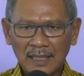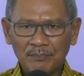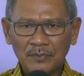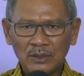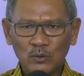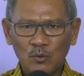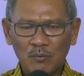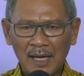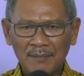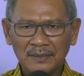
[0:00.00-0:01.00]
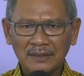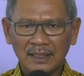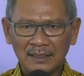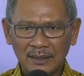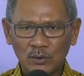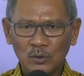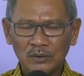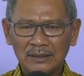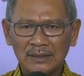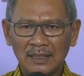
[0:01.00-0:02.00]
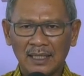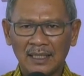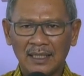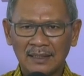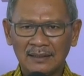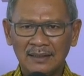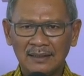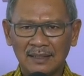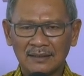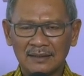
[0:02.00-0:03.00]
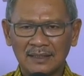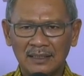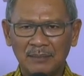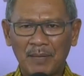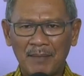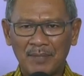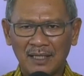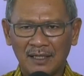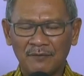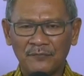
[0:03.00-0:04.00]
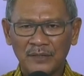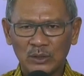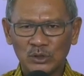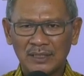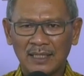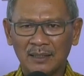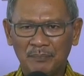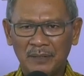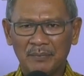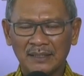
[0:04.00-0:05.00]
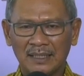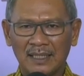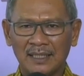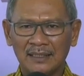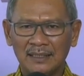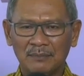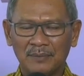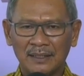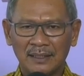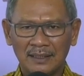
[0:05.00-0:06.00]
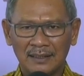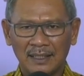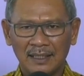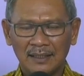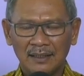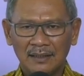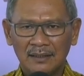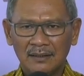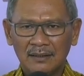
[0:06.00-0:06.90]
Tetap di rumah menjadi kunci agar tidak terjadi paparan virus yang lebih banyak lagi kepada kita